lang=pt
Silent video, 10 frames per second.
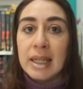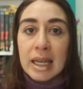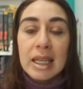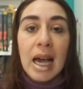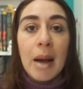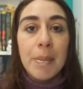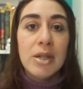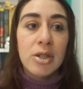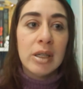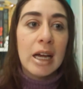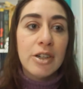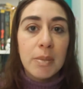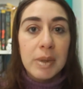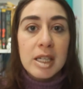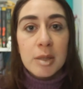né, que é a
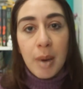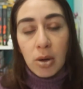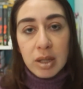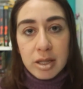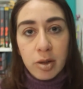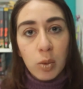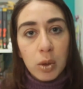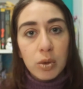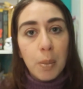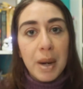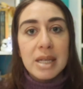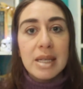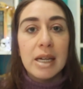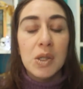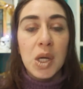personagem principal desse núcleo do
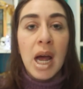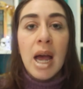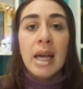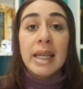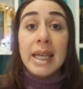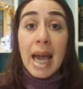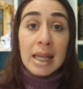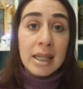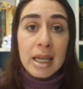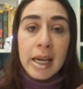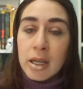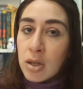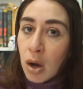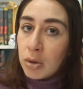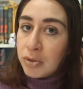presente, que ela que
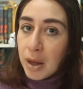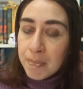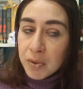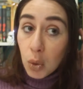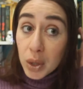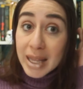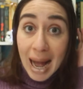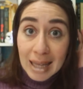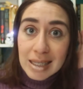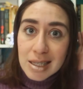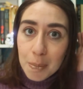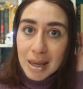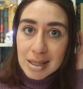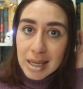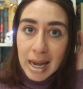resolve cuidar desse
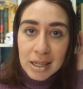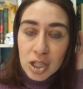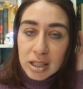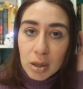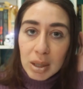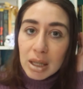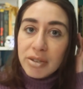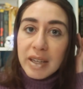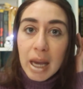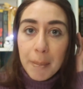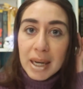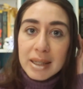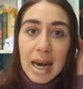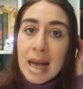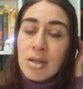paciente, então ela fica para
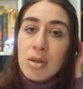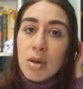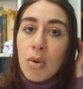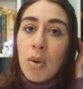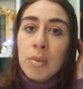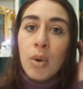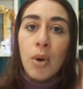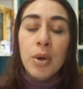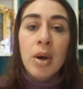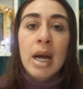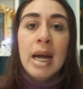trás do seu comboio